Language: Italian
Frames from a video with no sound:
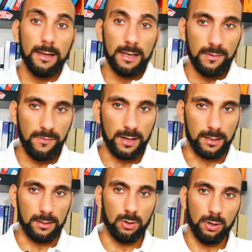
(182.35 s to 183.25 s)

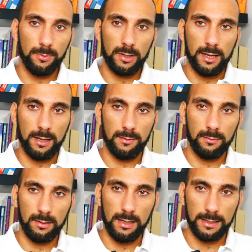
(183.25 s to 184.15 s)
Infatti, dopo che
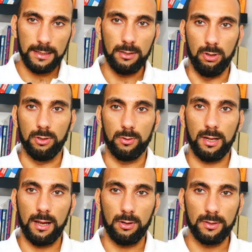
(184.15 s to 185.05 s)
l'articolo
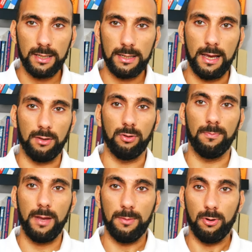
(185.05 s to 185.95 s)
risulterà consegnato,
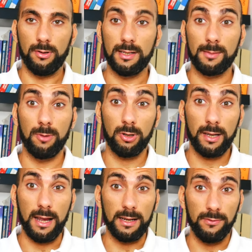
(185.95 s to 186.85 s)
PayPal ti
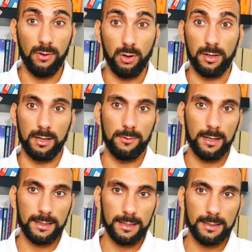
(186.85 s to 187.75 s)
sbloccherà i fondi di
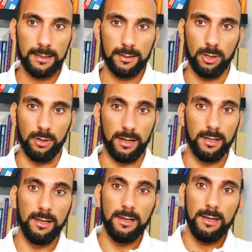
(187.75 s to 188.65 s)
quella transazione
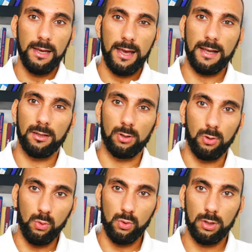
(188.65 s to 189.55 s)

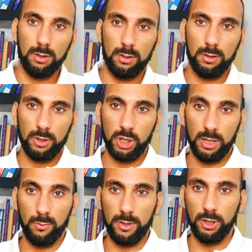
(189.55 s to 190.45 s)
entro
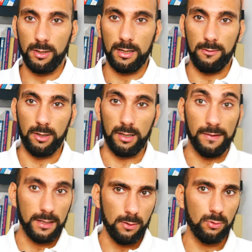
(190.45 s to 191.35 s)
1-5 giorni
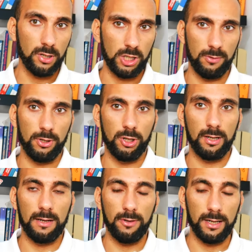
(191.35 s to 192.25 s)
lavorativi. Da 1 a 5
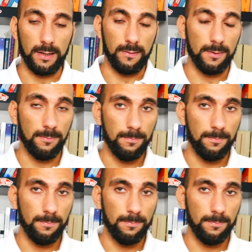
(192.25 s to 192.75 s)
giorni lavorativi.